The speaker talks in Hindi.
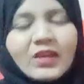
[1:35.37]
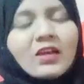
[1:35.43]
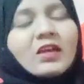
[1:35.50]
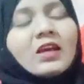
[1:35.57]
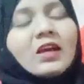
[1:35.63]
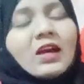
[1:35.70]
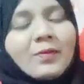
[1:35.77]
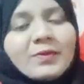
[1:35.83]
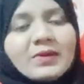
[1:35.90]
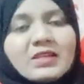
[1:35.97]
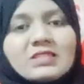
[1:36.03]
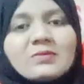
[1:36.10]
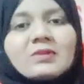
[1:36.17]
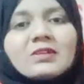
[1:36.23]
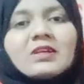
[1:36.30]
अब ये सबक
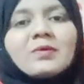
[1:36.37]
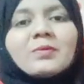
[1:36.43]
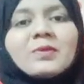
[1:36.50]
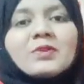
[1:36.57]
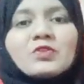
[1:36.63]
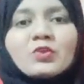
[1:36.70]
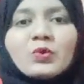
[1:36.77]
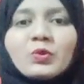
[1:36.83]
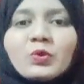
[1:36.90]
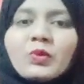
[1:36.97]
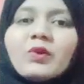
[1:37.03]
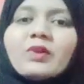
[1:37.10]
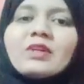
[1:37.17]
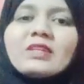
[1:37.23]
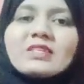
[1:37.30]
हमें बच्चों को
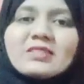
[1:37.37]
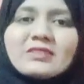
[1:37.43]
डिस्कशन